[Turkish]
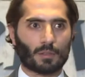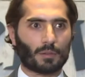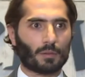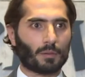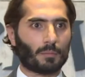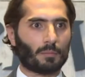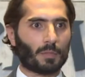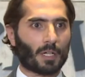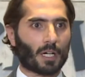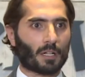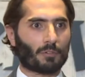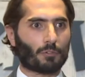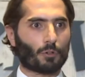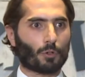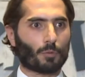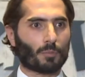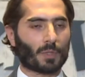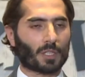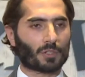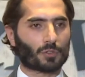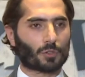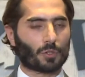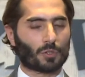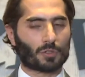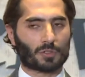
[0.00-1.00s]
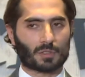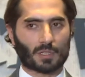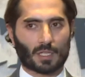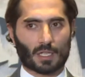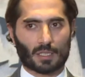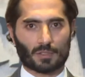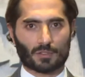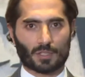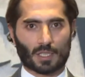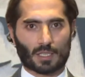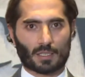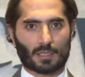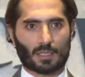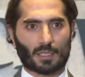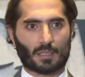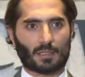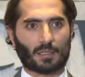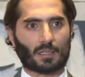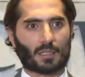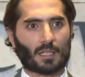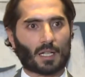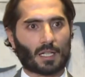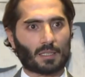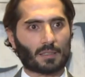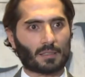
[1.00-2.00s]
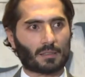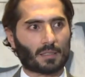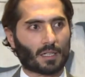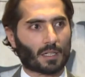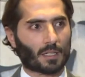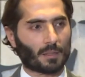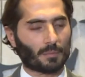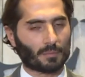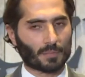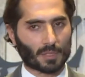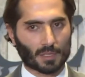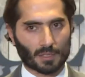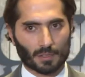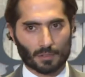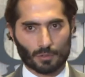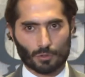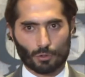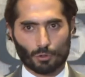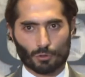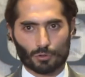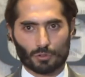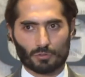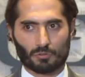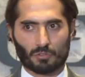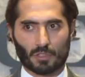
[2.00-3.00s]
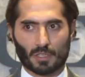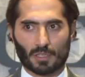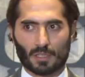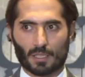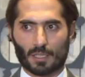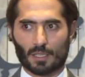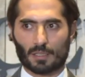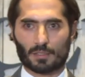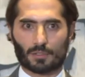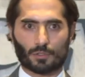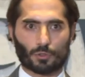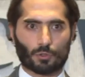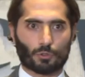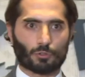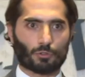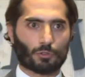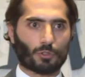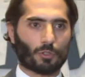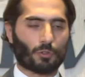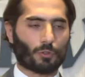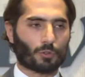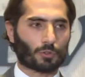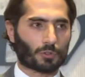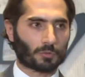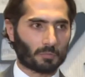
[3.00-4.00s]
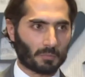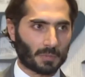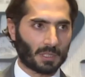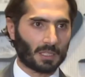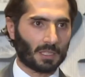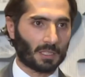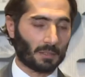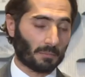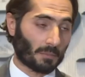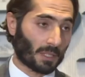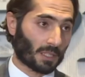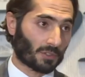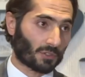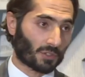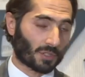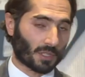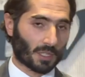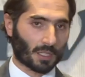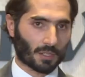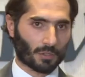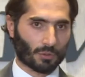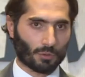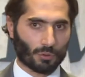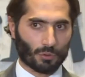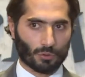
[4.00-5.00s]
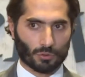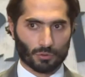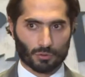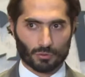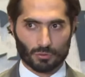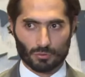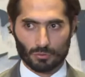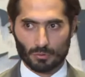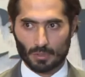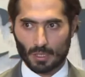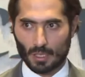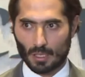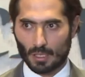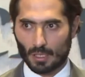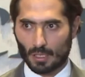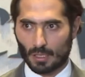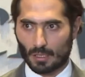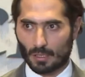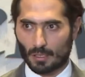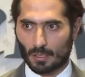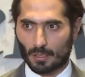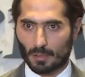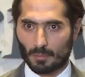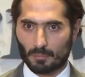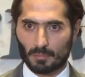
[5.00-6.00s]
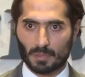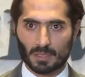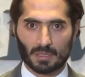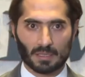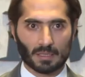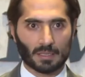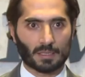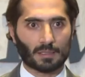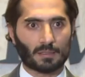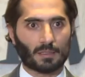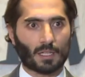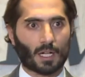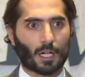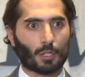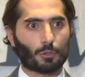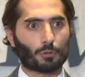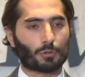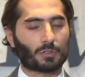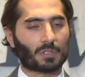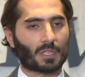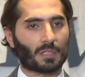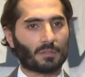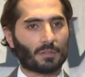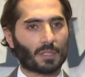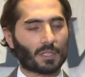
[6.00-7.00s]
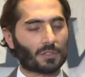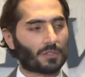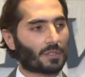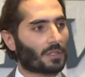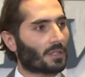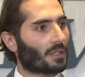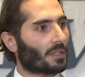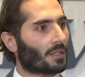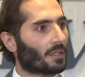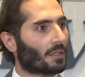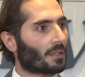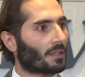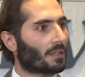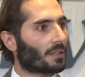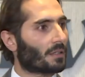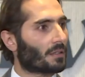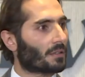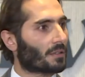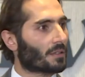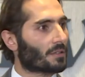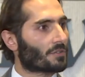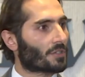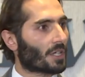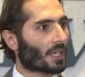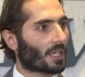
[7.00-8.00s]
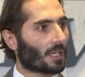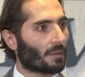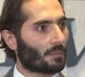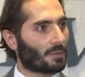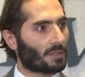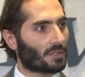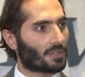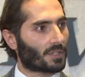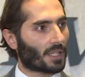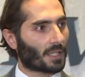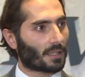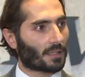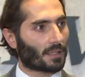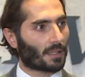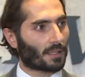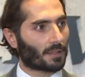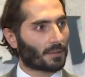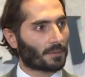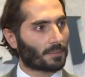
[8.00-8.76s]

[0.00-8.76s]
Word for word: performans göstereceklerini kendi takımlarında olsun, federasyonda olsun, milli maçlarda olsun e, bizi daha üst seviye çekebilecekler.